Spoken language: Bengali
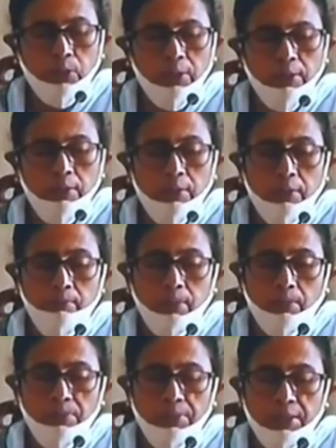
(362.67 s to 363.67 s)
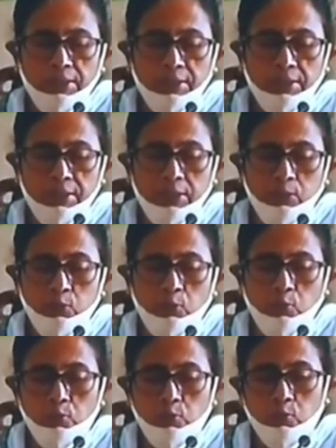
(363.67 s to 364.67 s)
ভারতে বা বিদেশে স্বীকৃত
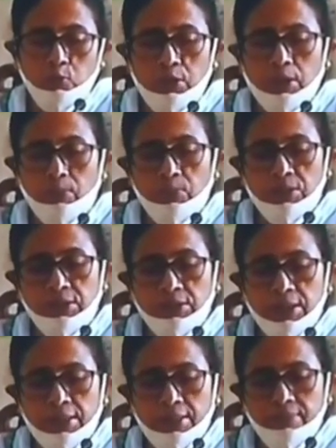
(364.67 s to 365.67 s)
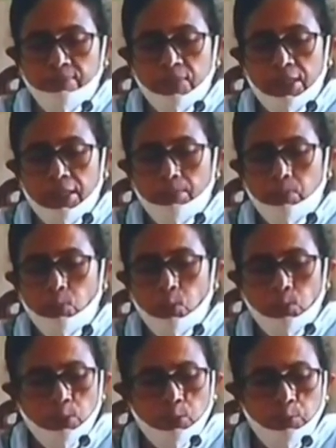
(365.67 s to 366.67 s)
কোনো উচ্চশিক্ষা প্রতিষ্ঠানে এই
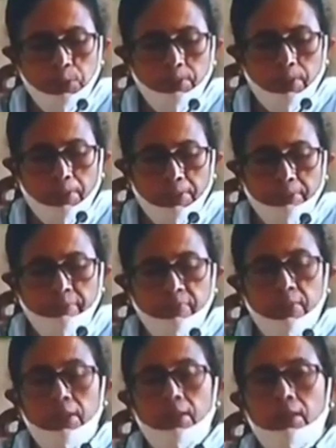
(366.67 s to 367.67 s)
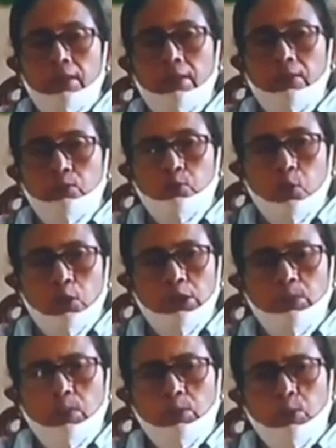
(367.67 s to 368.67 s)
প্রকল্পের সুবিধে পাবে
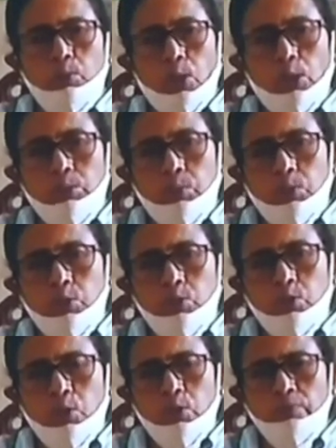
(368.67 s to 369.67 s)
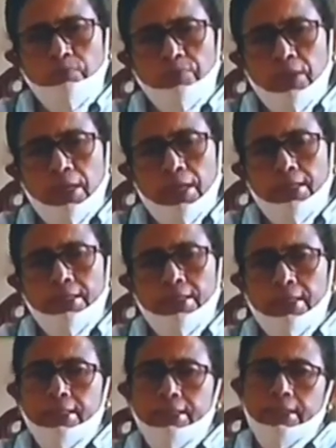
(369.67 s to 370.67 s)
চল্লিশ বছর বয়স পর্যন্ত এই
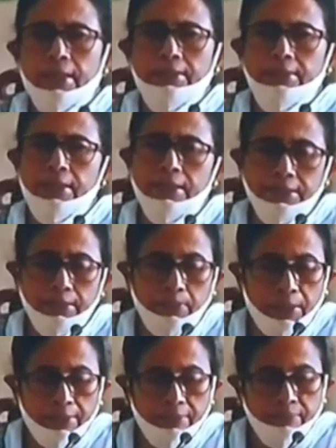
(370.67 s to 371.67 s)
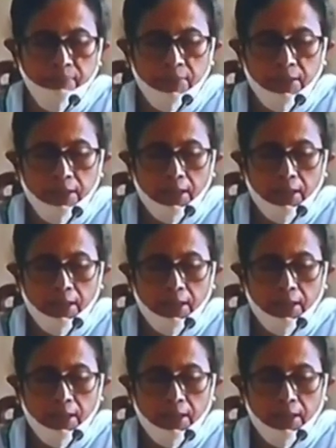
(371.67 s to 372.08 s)
ক্রেডিট কার্ড তারা নিতে পারে